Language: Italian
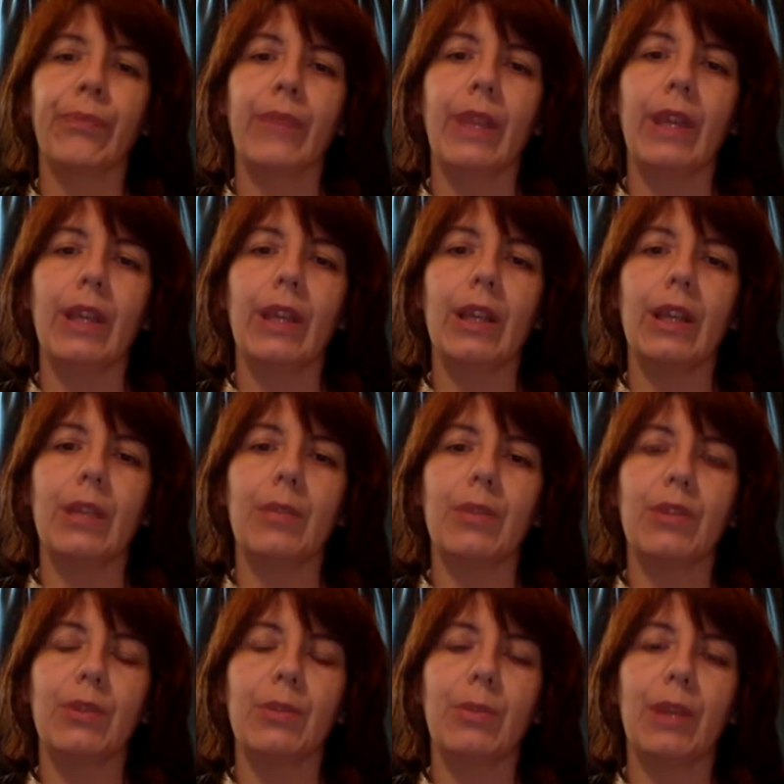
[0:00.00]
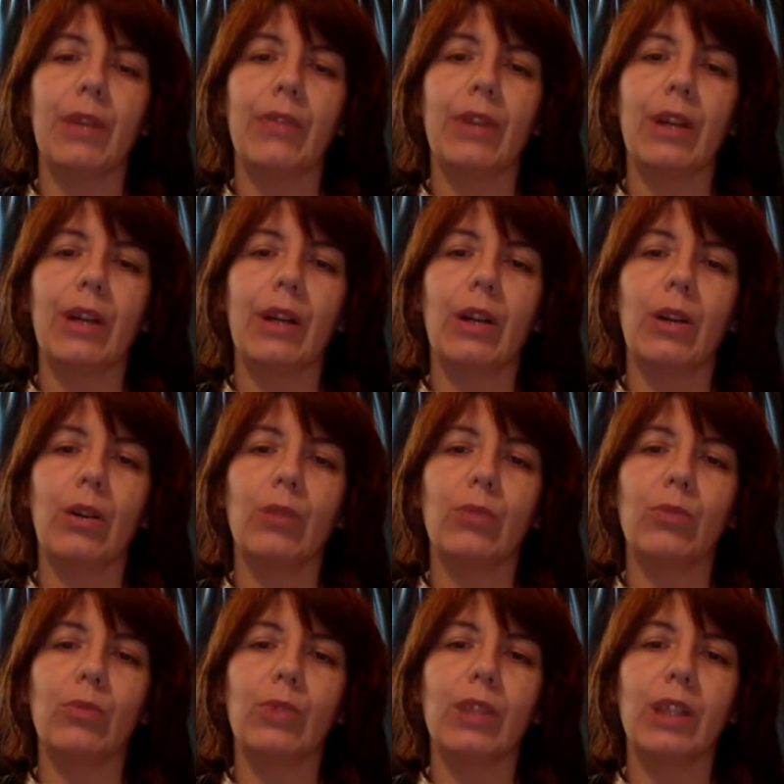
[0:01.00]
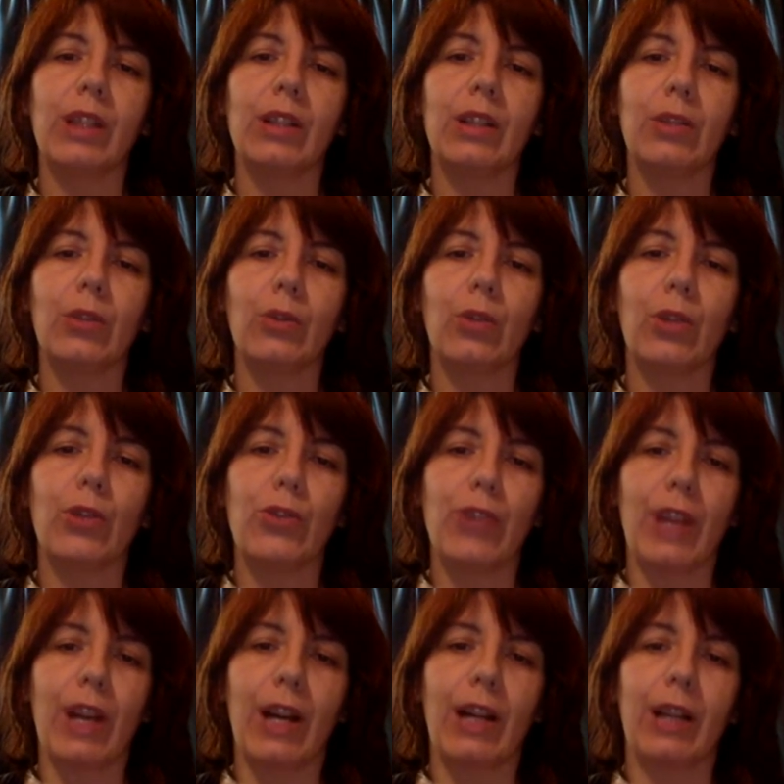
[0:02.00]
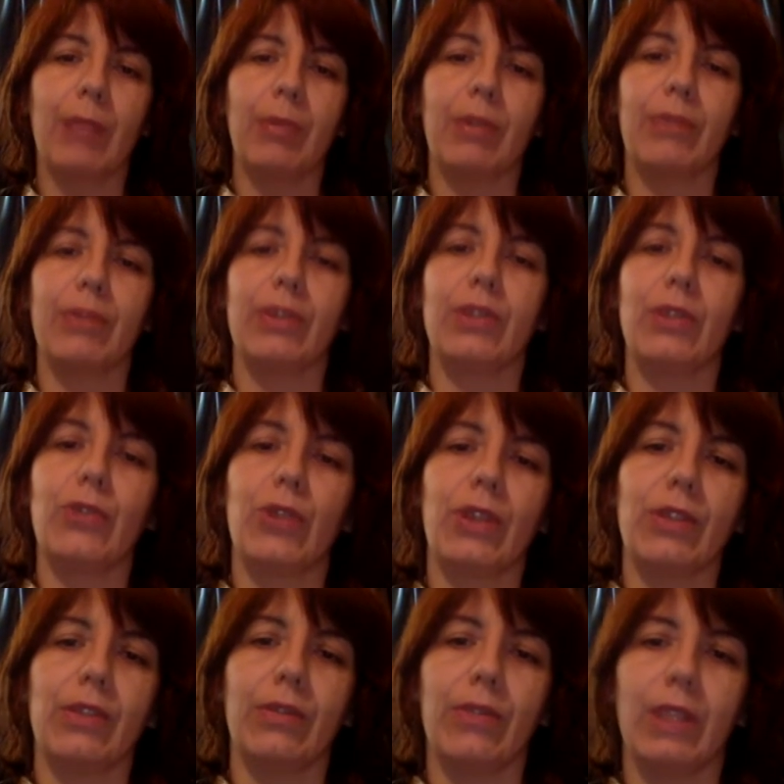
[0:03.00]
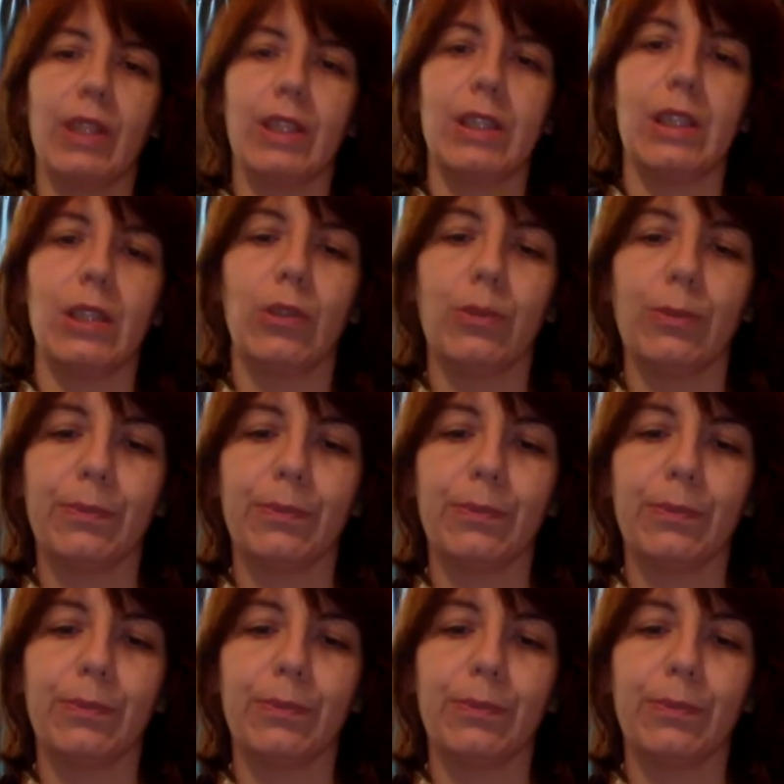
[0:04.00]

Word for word: e mi sembrava un titolo originale per festeggiare San Valentino.